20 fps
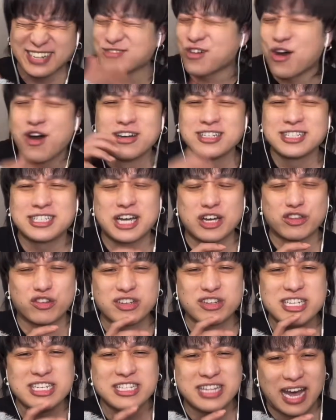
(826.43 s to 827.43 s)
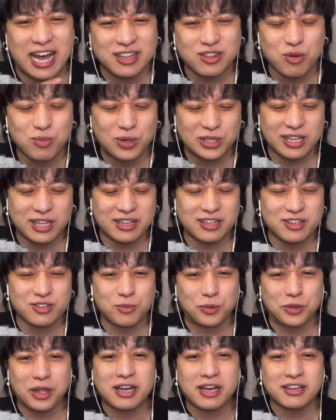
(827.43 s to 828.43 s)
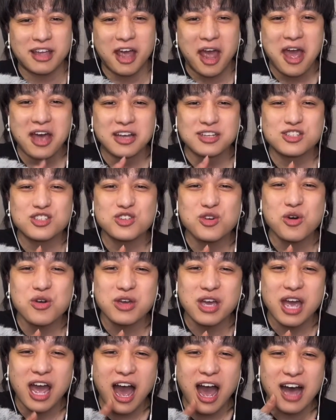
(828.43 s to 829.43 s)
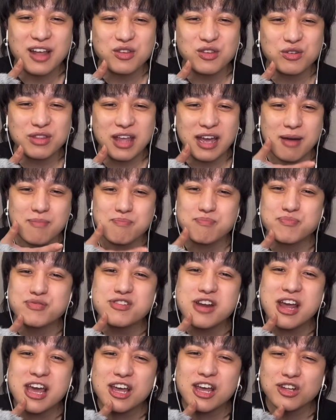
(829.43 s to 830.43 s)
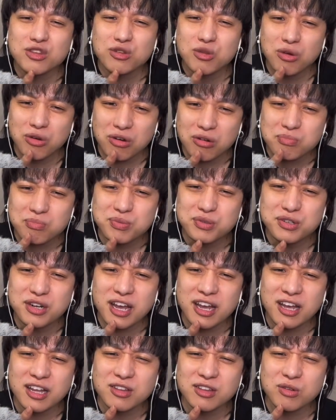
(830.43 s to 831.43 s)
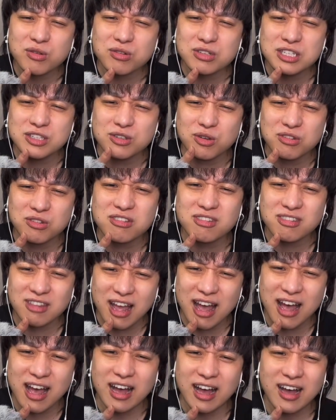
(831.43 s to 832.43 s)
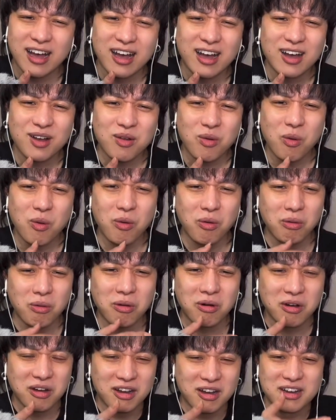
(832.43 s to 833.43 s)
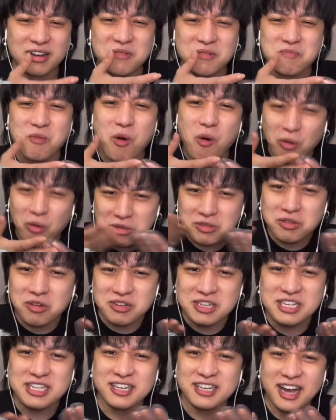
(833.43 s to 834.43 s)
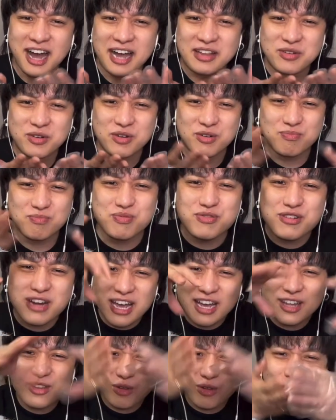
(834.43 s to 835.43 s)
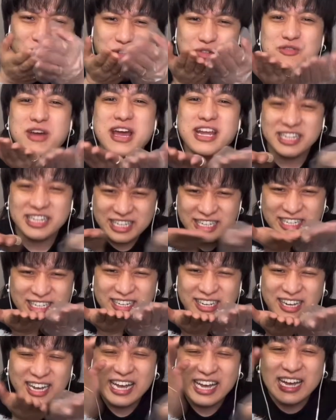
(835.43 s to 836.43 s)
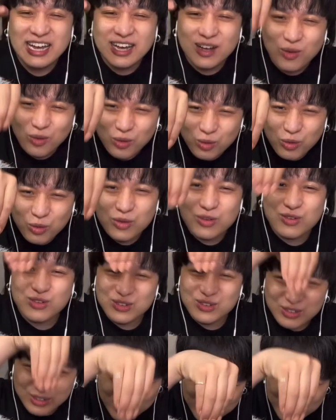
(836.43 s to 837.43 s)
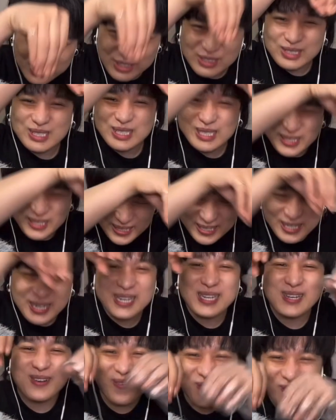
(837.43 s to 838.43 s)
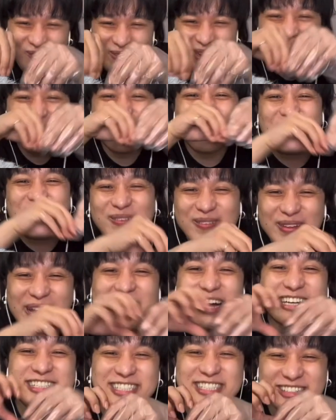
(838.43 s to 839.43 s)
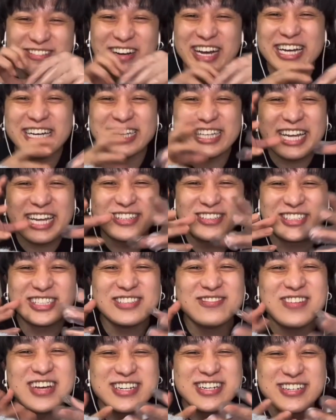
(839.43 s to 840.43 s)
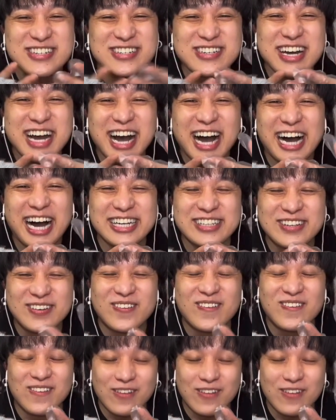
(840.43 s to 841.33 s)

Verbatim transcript: 違うの、違うの、いいなと思ったっていうのもなんかね、すごい、あの、なんかプレート、プレートに乗った、こう、もう本当に、あの、プレートの上に、ちっちゃい、こう、いろいろな味わいが楽しめる、あ